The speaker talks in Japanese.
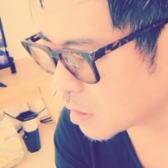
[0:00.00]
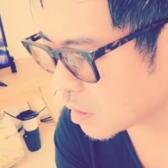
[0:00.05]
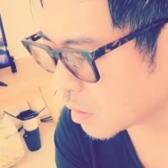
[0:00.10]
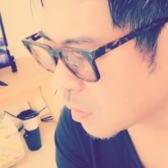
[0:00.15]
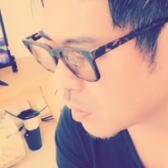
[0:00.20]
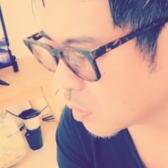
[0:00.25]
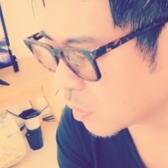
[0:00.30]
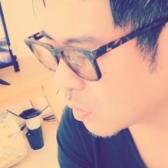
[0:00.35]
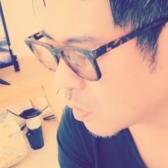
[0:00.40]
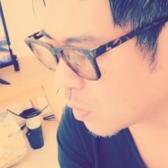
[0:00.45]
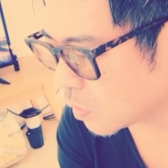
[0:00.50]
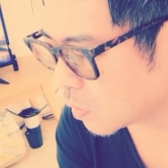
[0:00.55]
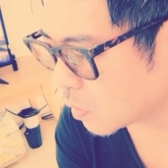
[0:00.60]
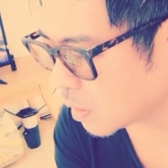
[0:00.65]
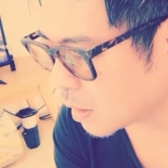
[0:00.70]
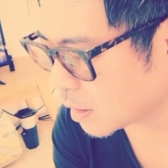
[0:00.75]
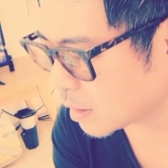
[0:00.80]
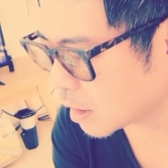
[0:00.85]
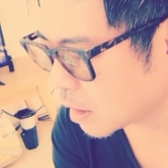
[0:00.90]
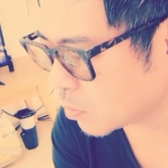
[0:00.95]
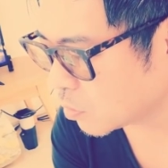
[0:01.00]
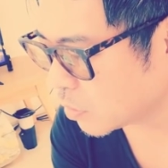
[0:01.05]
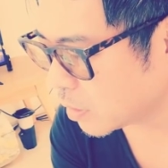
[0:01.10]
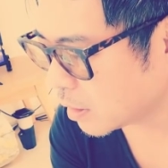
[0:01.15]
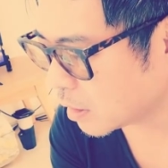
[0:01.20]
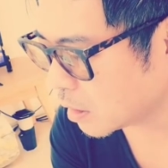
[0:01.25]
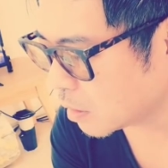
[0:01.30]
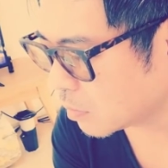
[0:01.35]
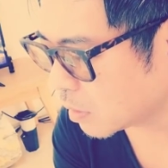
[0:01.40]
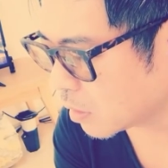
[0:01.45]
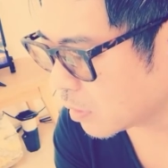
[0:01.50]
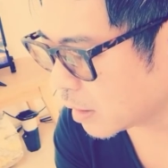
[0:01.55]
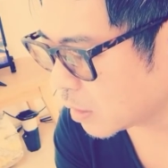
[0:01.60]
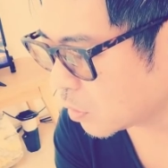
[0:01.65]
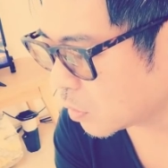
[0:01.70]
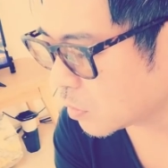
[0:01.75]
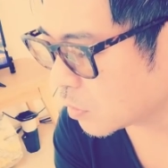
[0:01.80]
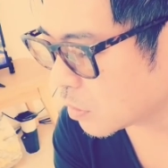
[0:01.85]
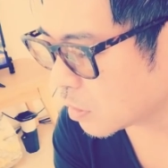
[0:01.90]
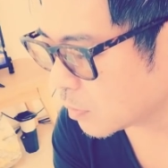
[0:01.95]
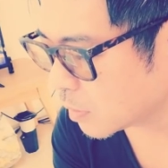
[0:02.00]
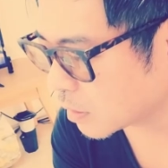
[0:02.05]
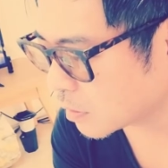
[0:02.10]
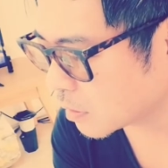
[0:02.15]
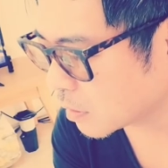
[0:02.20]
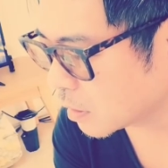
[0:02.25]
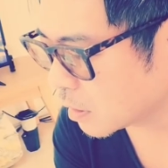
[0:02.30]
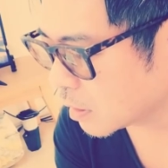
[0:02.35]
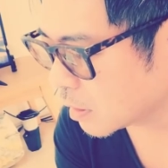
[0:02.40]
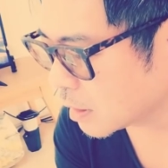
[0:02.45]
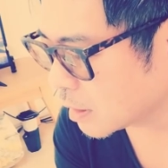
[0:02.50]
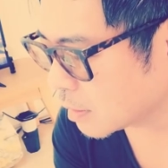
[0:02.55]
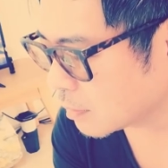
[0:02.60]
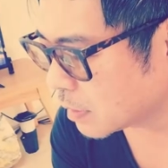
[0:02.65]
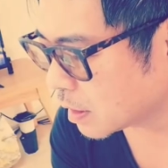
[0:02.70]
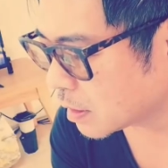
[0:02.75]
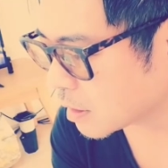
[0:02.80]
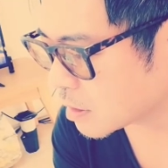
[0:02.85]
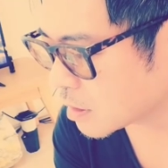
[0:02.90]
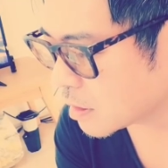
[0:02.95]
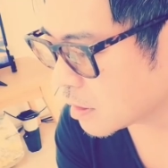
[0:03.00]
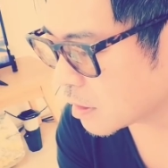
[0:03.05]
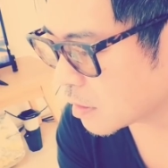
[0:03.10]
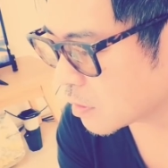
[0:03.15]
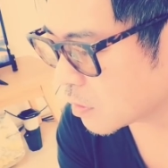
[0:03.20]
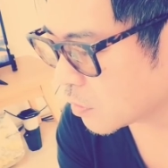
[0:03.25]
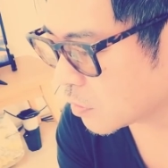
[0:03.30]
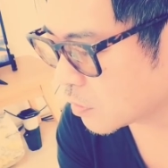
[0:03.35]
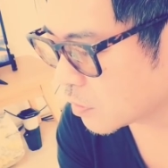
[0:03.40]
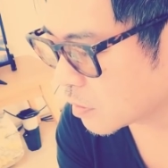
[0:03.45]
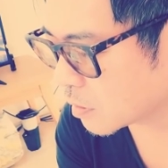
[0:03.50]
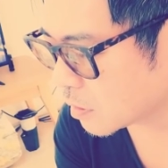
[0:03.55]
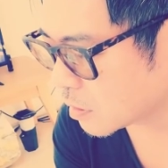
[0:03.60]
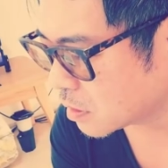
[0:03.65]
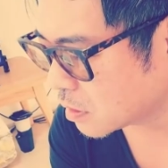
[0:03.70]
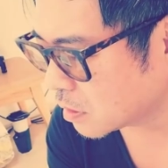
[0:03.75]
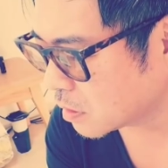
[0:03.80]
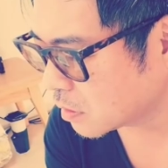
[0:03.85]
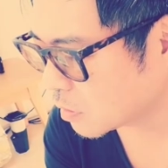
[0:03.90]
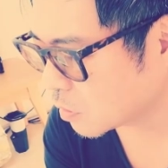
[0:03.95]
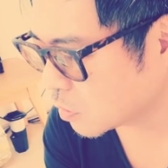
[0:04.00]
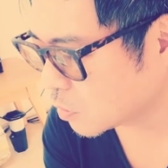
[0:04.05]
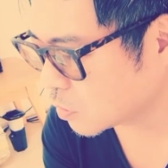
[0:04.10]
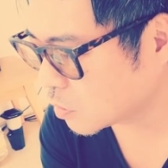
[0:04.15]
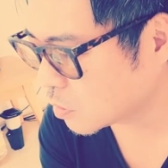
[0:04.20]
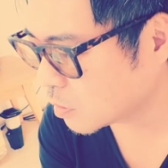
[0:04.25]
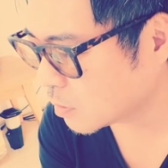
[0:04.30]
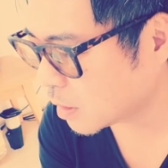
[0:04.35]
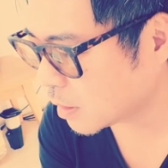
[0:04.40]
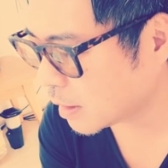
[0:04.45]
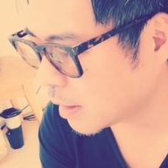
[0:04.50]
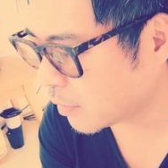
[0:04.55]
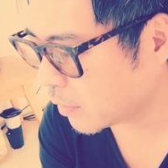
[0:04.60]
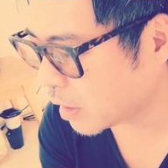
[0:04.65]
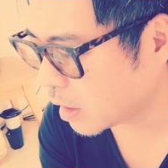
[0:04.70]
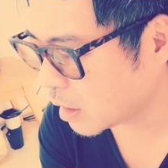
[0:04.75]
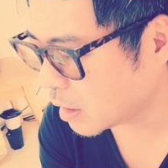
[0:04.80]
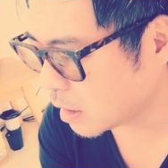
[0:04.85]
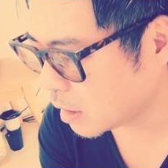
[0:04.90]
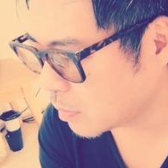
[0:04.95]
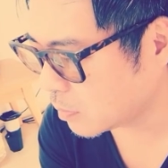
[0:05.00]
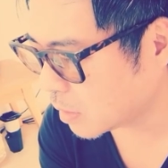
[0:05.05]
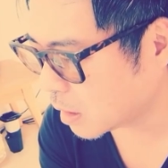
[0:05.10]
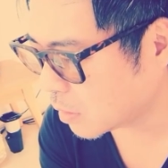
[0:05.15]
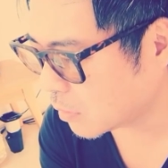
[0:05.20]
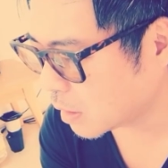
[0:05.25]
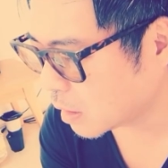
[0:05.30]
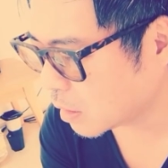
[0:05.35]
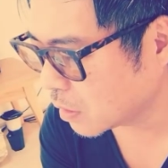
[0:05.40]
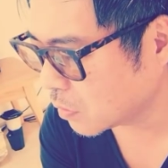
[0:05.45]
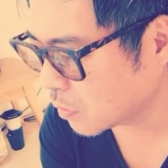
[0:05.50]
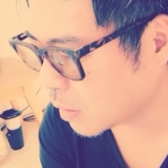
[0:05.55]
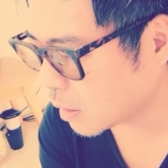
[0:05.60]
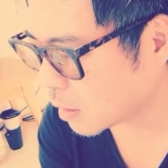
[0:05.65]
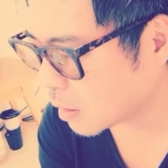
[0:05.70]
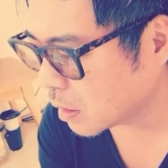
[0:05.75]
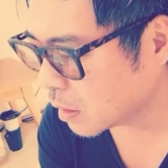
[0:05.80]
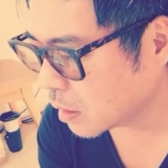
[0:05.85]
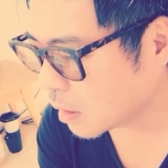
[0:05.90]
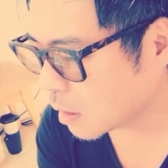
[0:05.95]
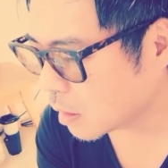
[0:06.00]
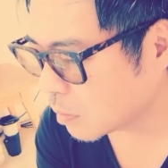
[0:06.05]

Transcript: じたことがやむを得ない場合は除きます。また真実を真実を含まない場合は、